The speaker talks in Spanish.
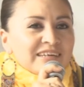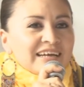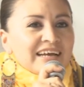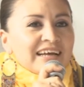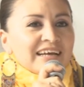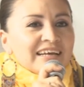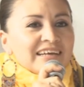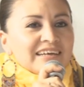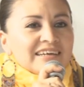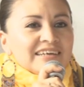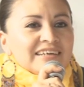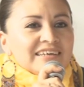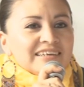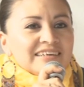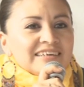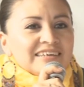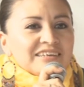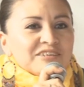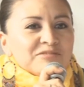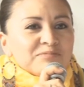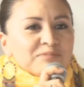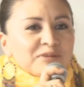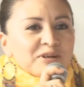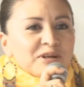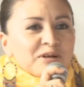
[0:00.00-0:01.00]
ya
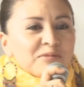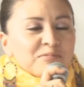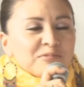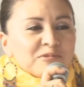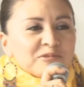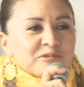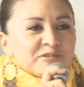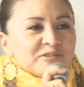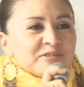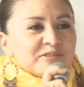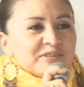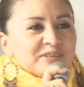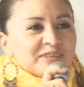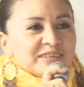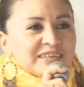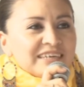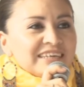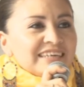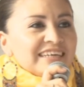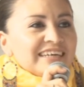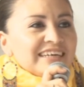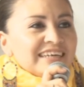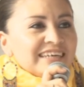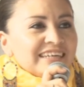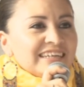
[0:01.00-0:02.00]
esperamos
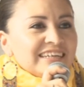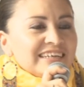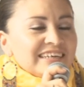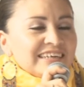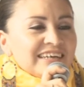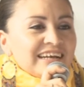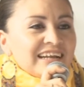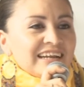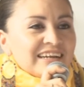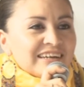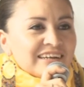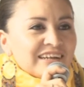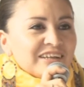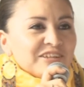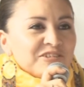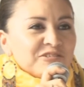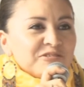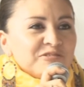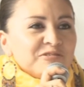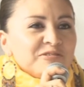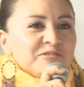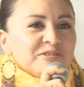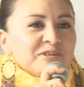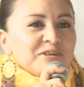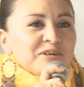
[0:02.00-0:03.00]
que llegue eh, al
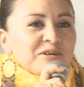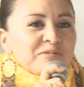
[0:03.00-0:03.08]
rato